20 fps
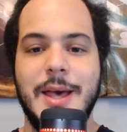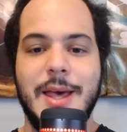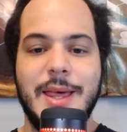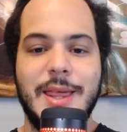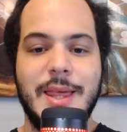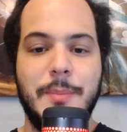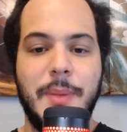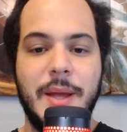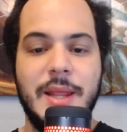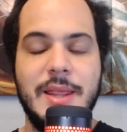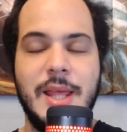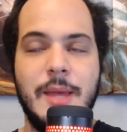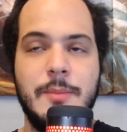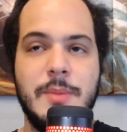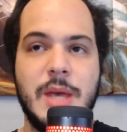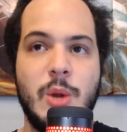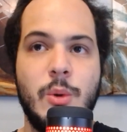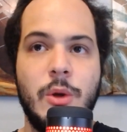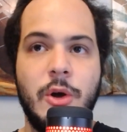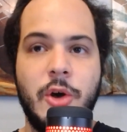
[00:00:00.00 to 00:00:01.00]
de
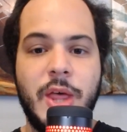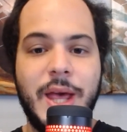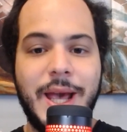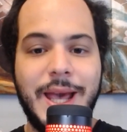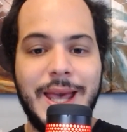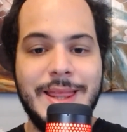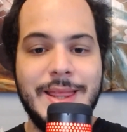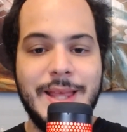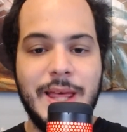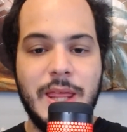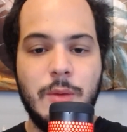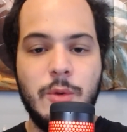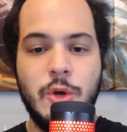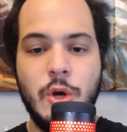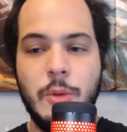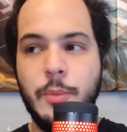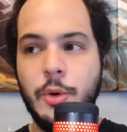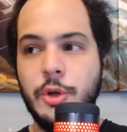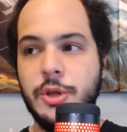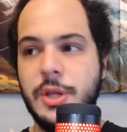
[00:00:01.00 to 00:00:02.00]
pandemia y luego de agenda
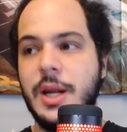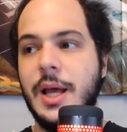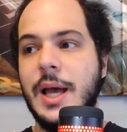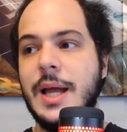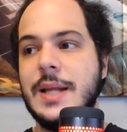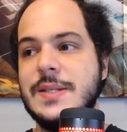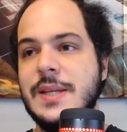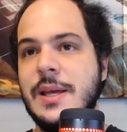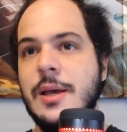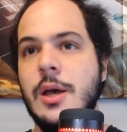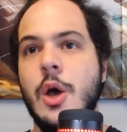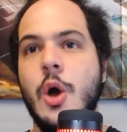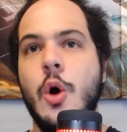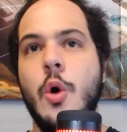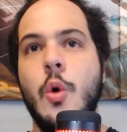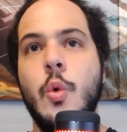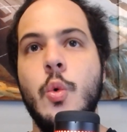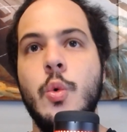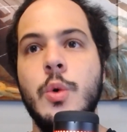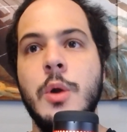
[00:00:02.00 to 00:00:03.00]
debió postergarse
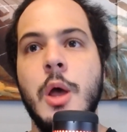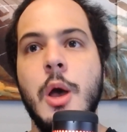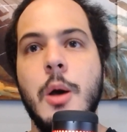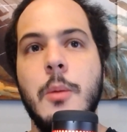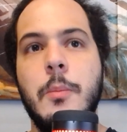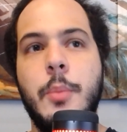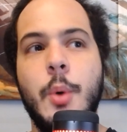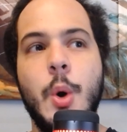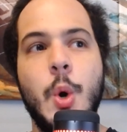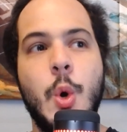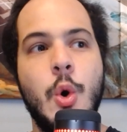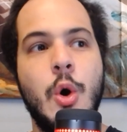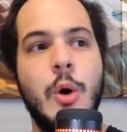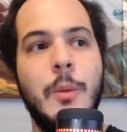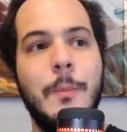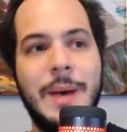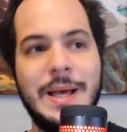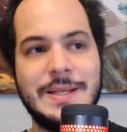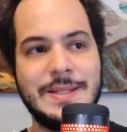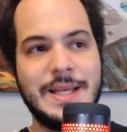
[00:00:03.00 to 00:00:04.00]
un poco
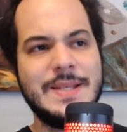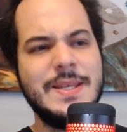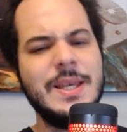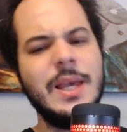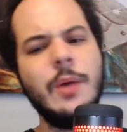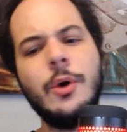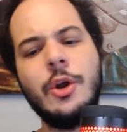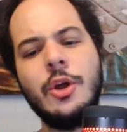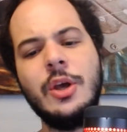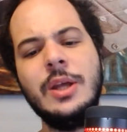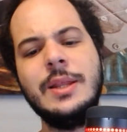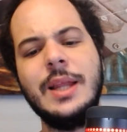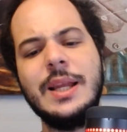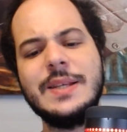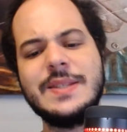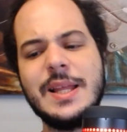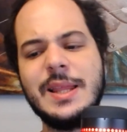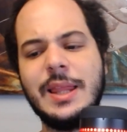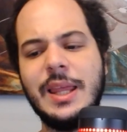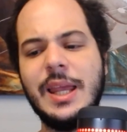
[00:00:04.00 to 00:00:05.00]
más. Así que, bueno,
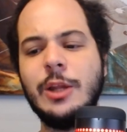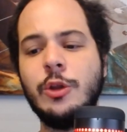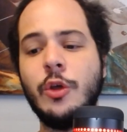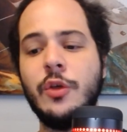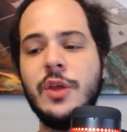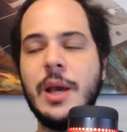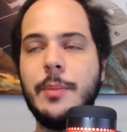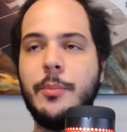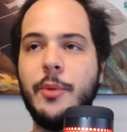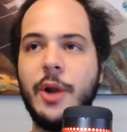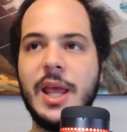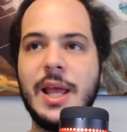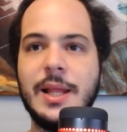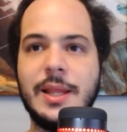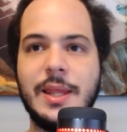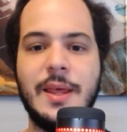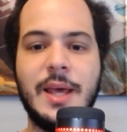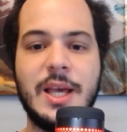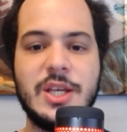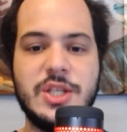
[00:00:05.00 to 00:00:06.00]
interesante. Y estos días por ahí,
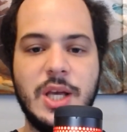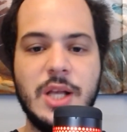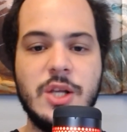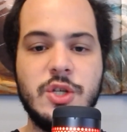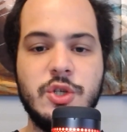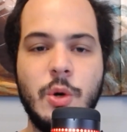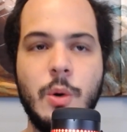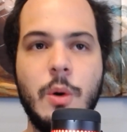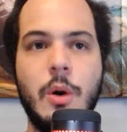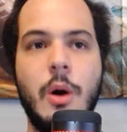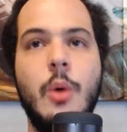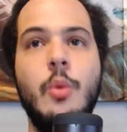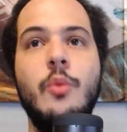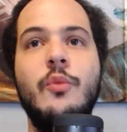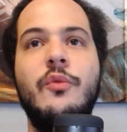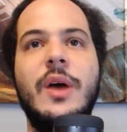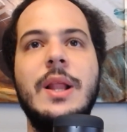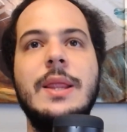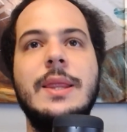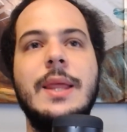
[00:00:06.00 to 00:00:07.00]
antes de que llegue el show, aún
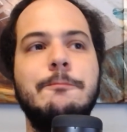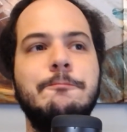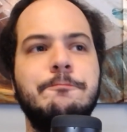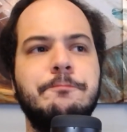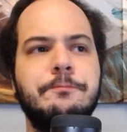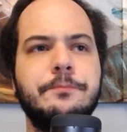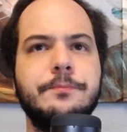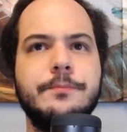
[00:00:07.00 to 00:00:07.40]
faltan